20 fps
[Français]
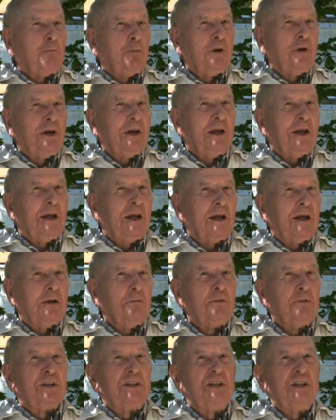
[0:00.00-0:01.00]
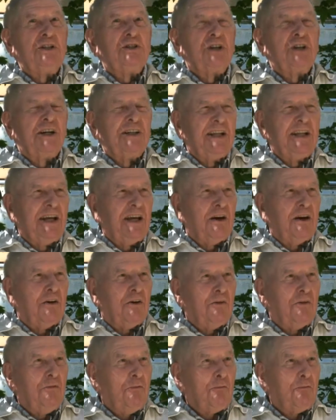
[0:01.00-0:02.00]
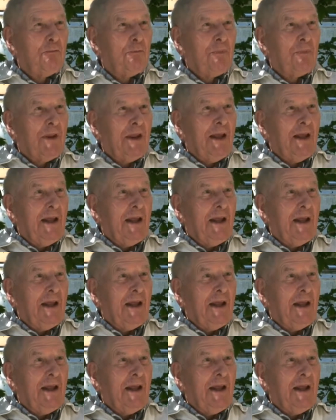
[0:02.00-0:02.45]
Et puis, il me dit, j'en ai un.